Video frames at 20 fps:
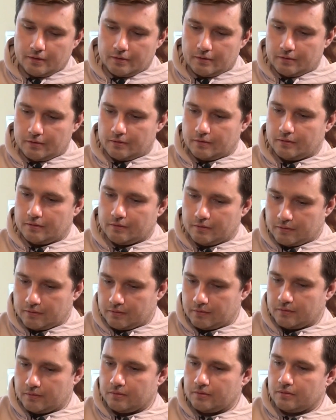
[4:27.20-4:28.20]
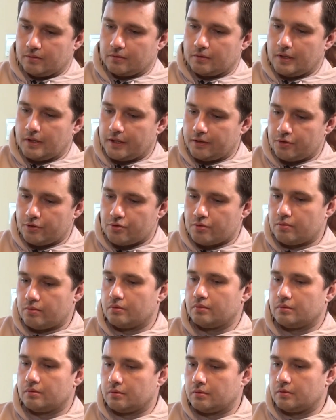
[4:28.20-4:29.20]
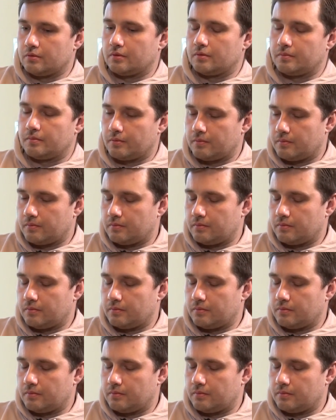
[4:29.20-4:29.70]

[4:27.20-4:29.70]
карточку,